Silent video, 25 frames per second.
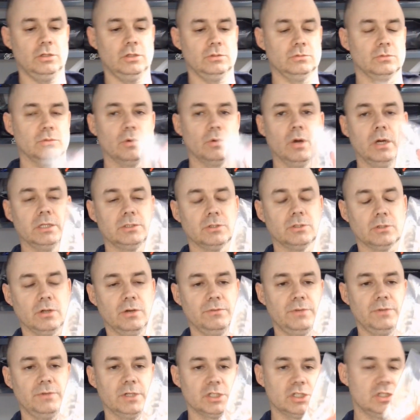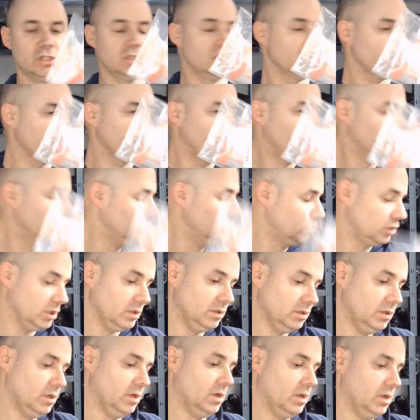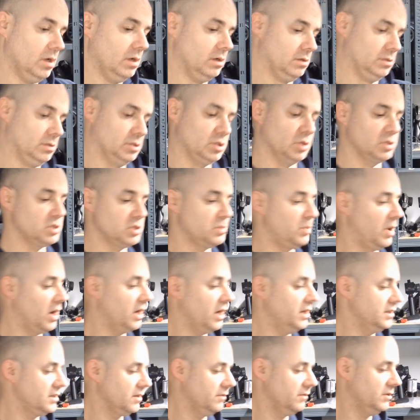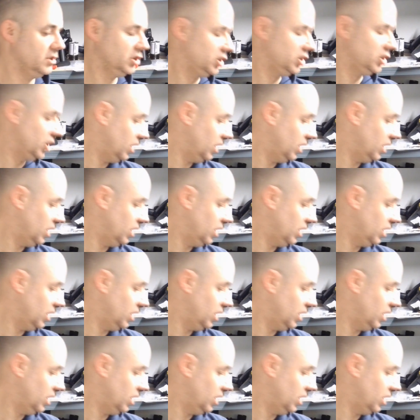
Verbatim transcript: Donc voilà, tant qu'à faire, je les ai pris en rouge. Hein. Ça c'est pareil, ça vient de chez